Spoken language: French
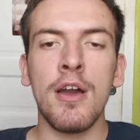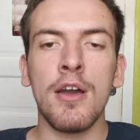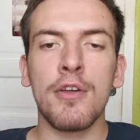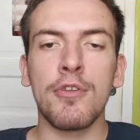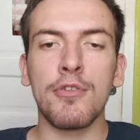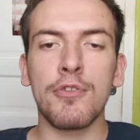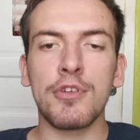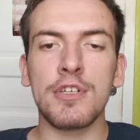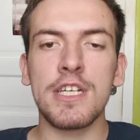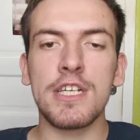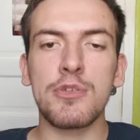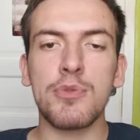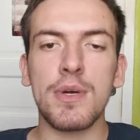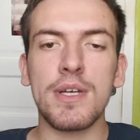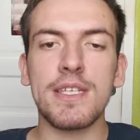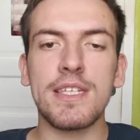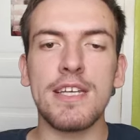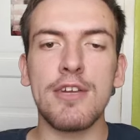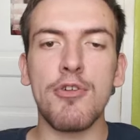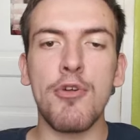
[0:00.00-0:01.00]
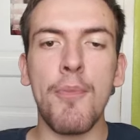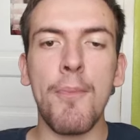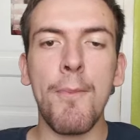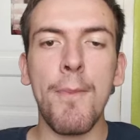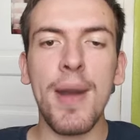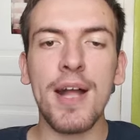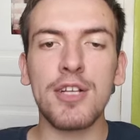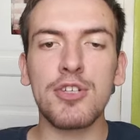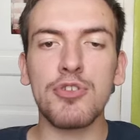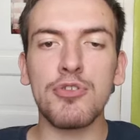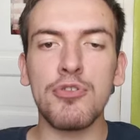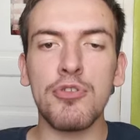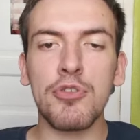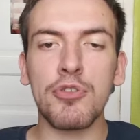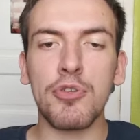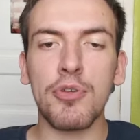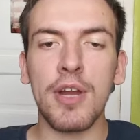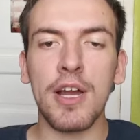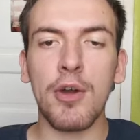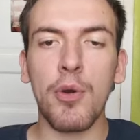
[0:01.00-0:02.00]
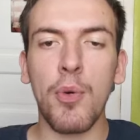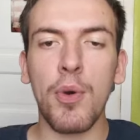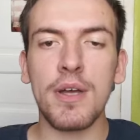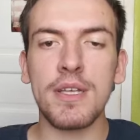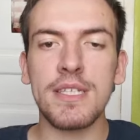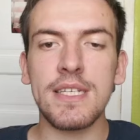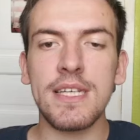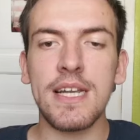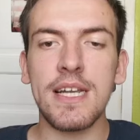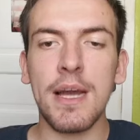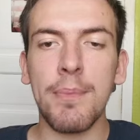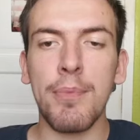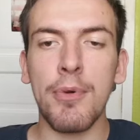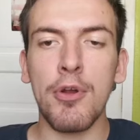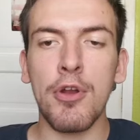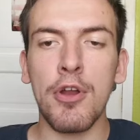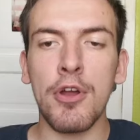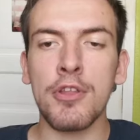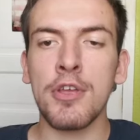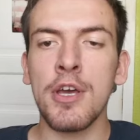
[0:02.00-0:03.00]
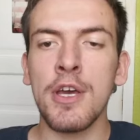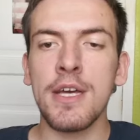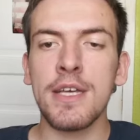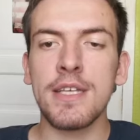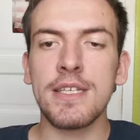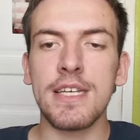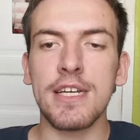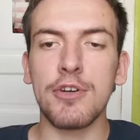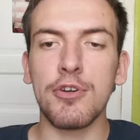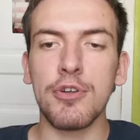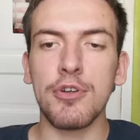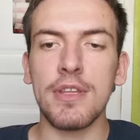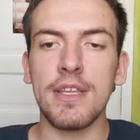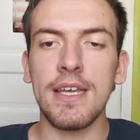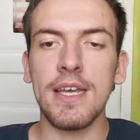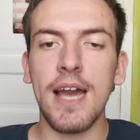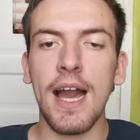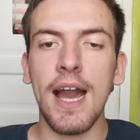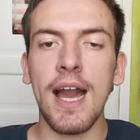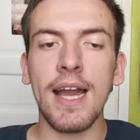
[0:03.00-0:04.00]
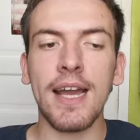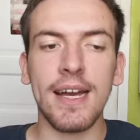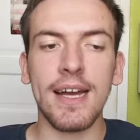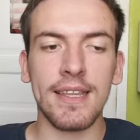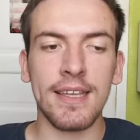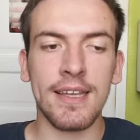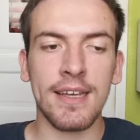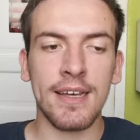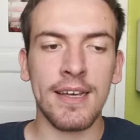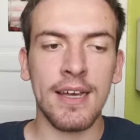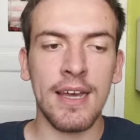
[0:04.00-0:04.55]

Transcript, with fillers: Donc j'ai choisi le match nul entre la Croatie et la Pologne. C'est coté à 4.